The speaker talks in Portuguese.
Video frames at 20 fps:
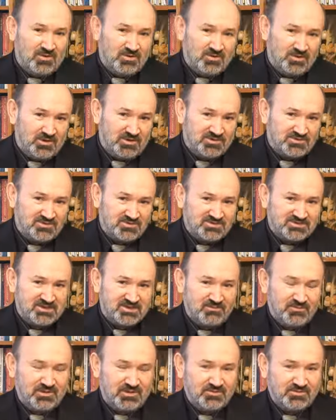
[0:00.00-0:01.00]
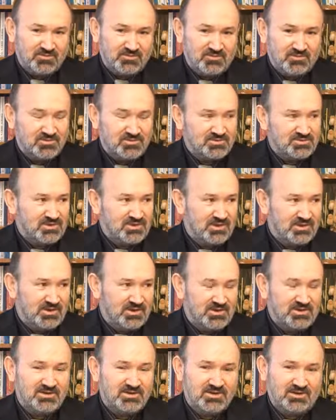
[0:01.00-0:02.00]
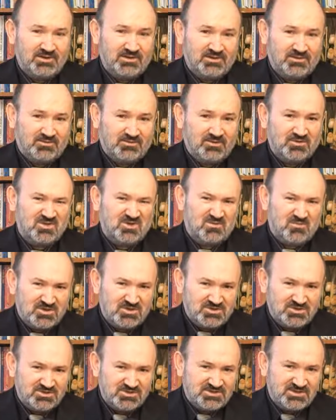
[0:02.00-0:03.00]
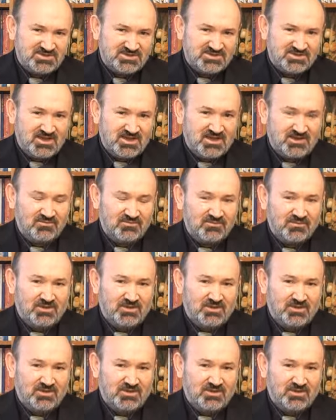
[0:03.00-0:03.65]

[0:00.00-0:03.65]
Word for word: O nosso orçamento hoje é, é totalmente engessado.